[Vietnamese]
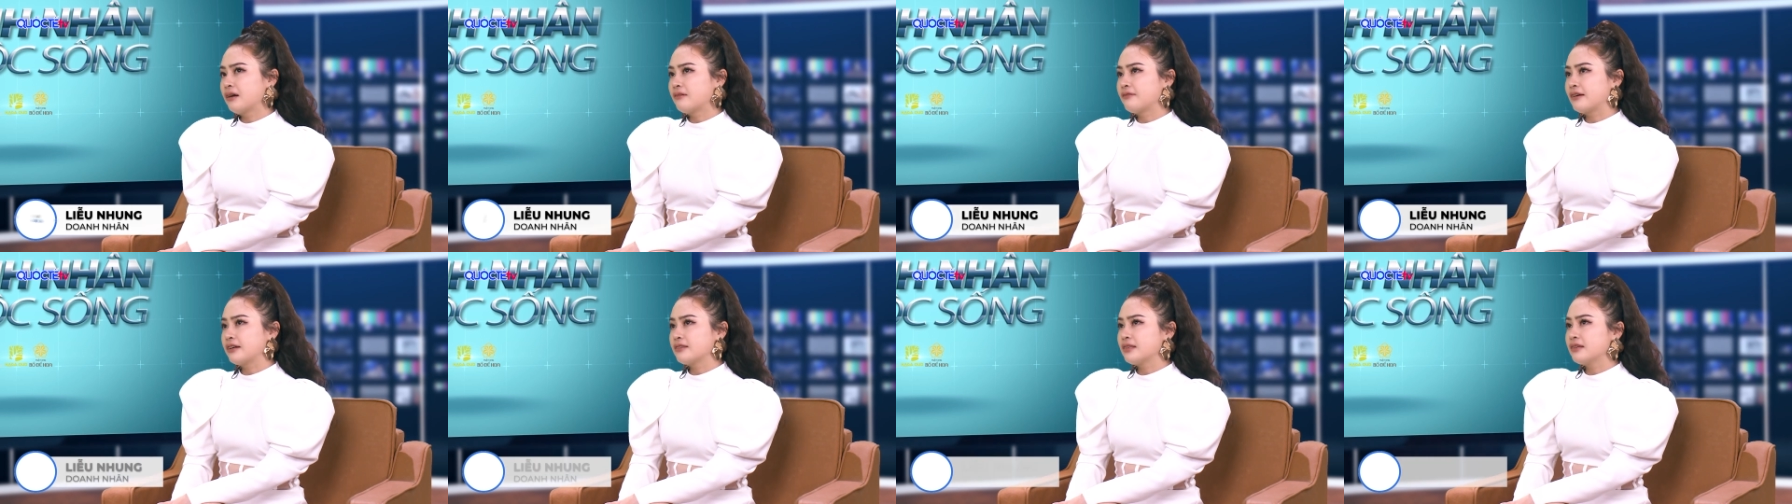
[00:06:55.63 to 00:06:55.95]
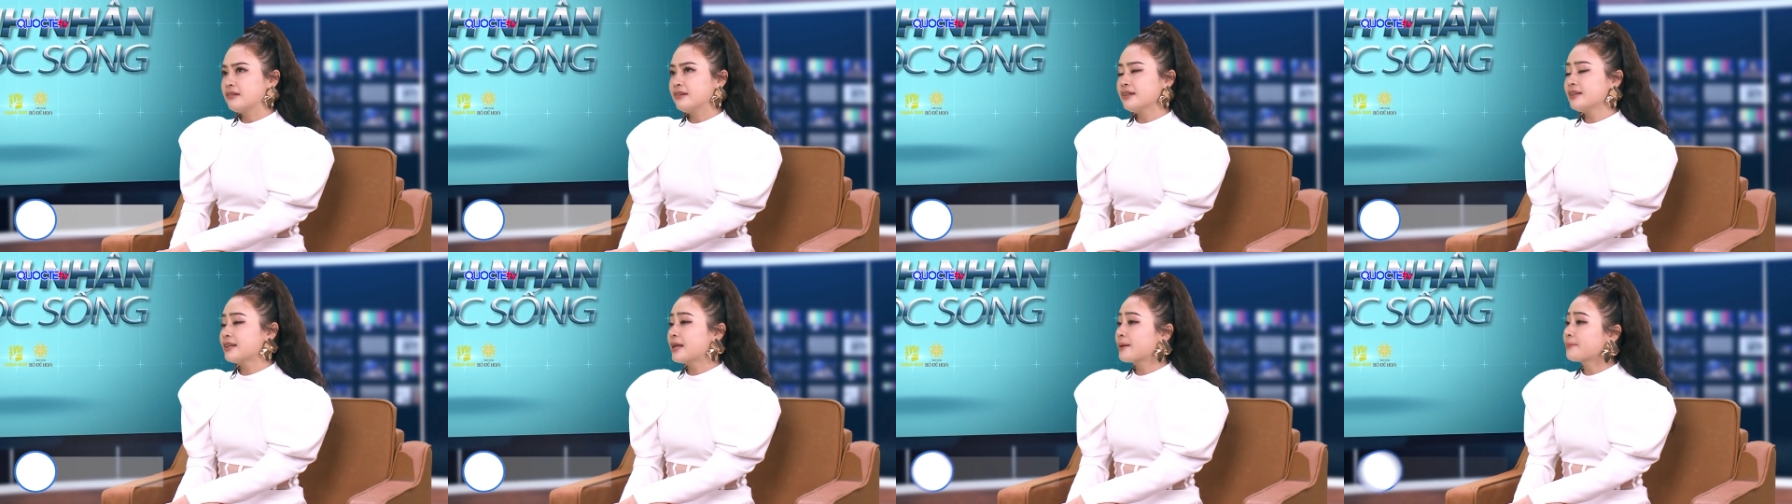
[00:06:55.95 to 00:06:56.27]
và
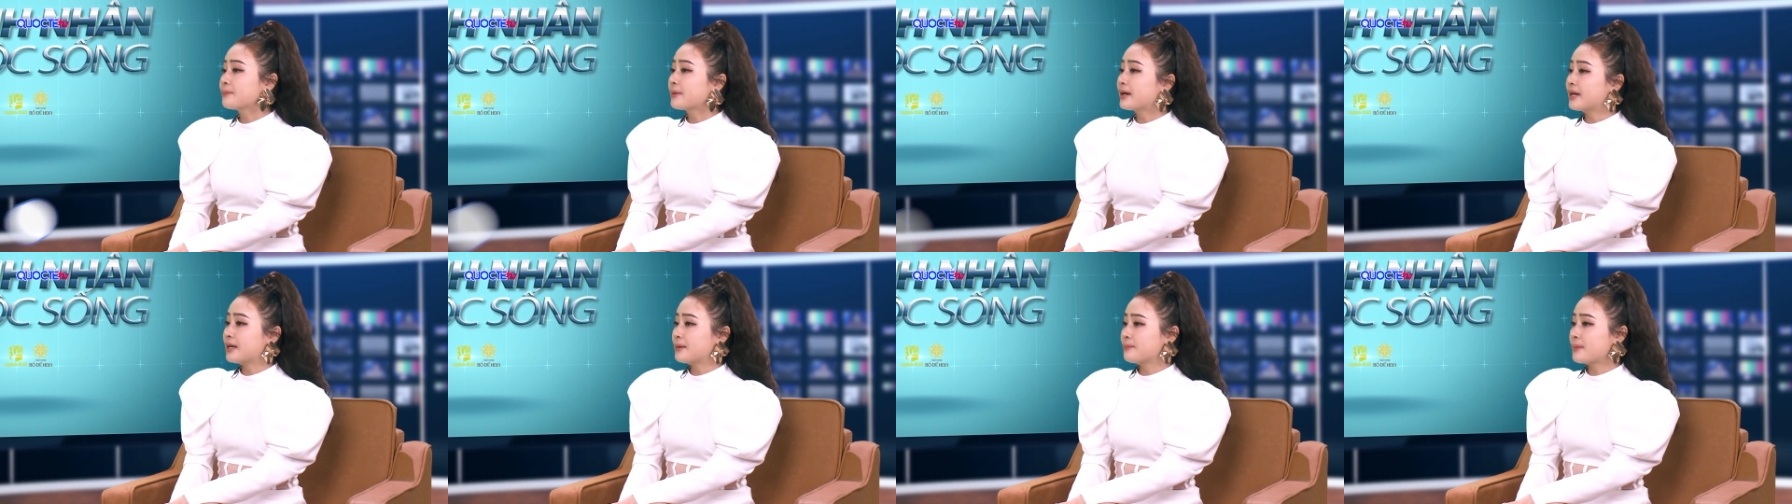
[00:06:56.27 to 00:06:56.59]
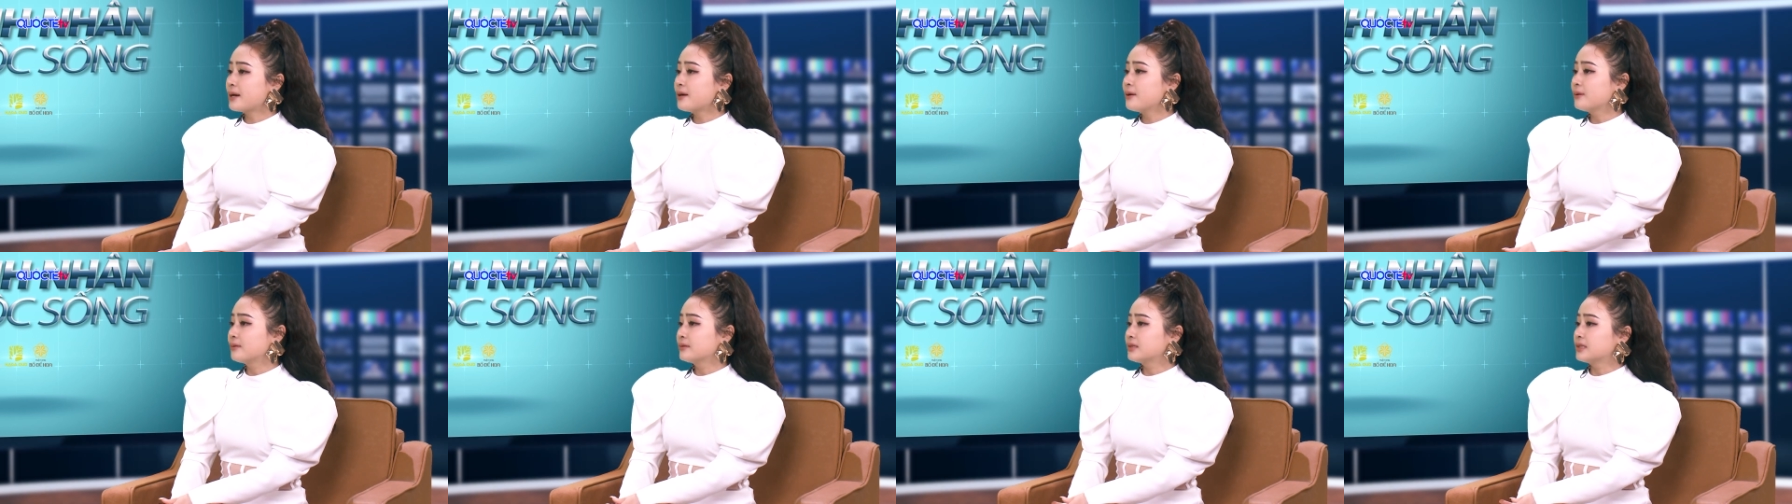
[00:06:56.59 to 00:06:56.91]
những cái năm mà em
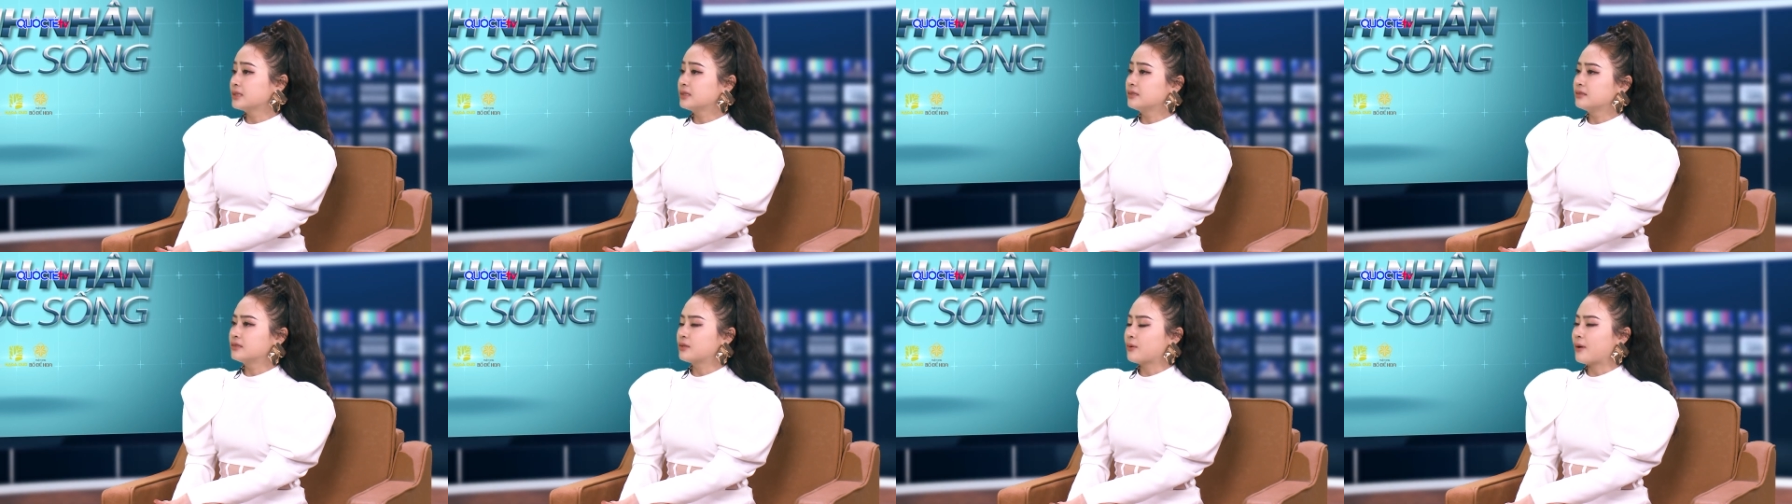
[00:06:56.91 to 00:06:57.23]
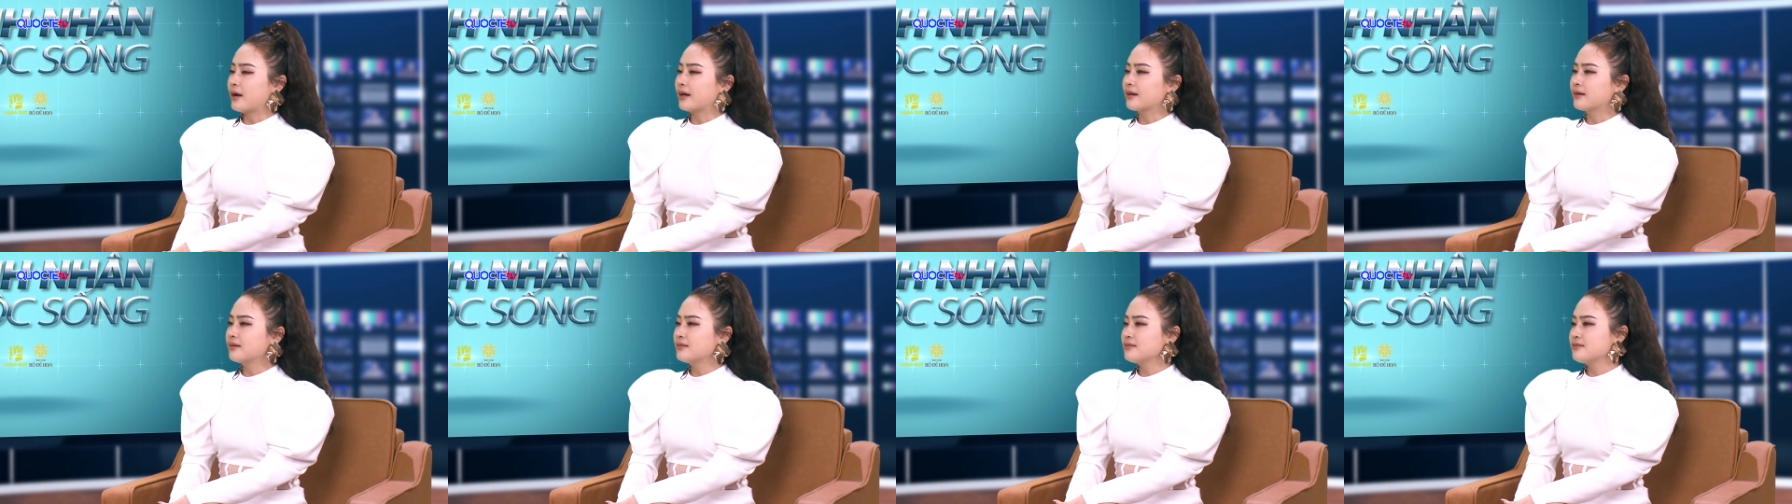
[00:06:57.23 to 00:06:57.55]
bắt đầu từ
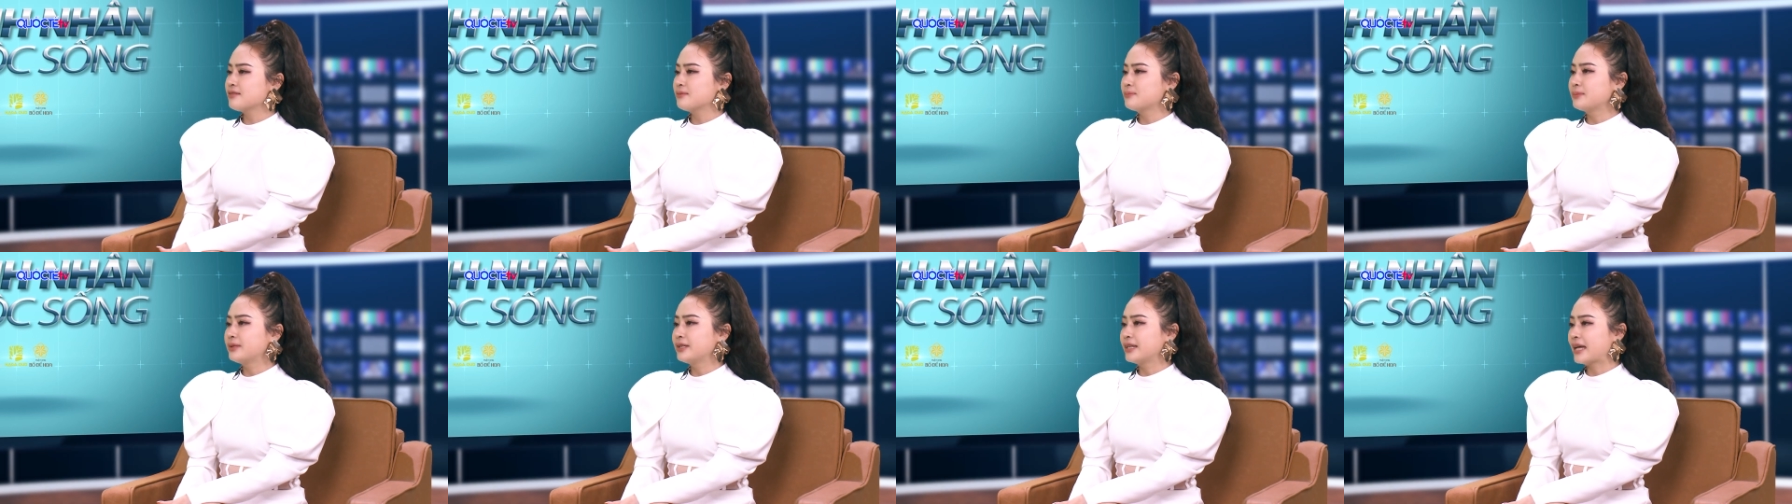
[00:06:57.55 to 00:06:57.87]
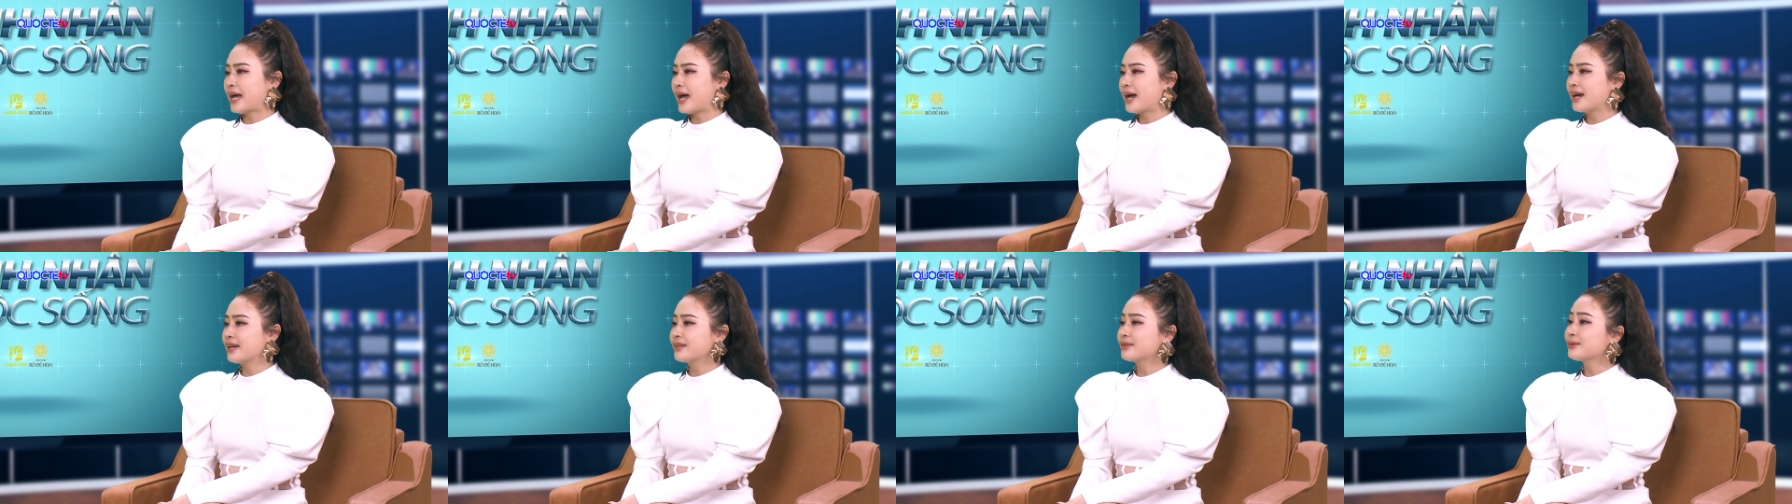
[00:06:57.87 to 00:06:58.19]
khoảng cỡ chừng
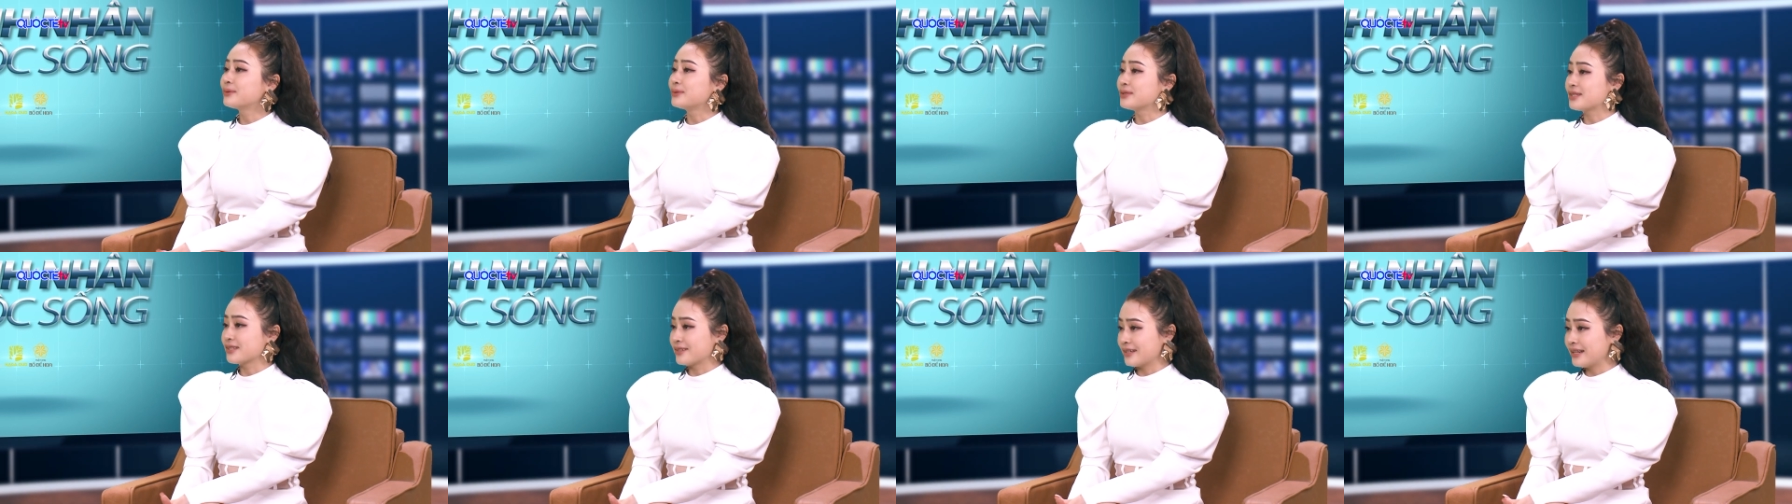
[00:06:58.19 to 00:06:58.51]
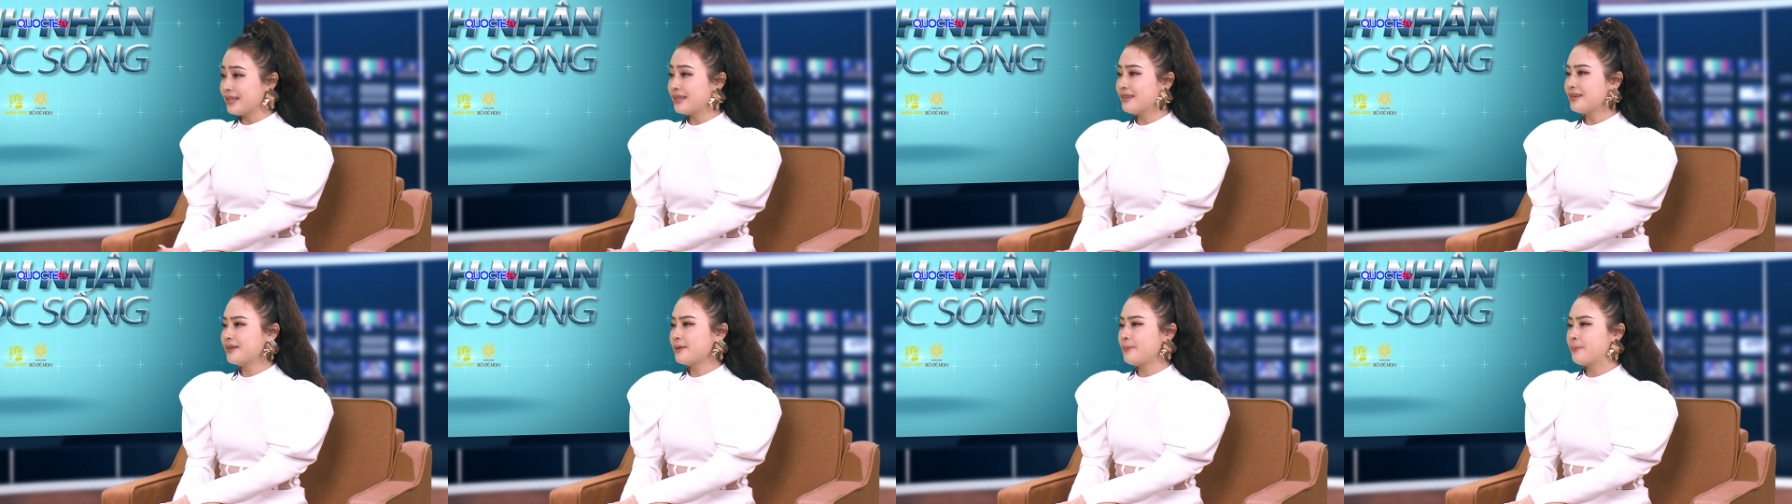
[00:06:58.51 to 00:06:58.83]
12 tuổi trở
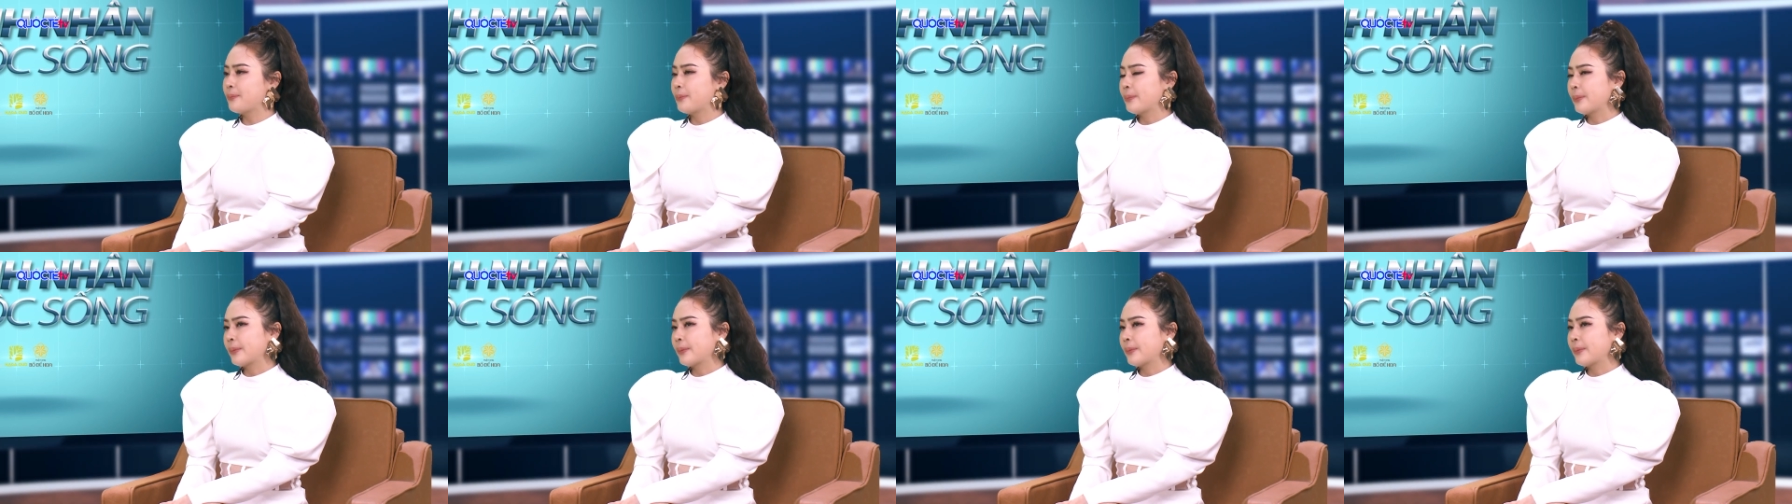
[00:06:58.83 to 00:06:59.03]
đi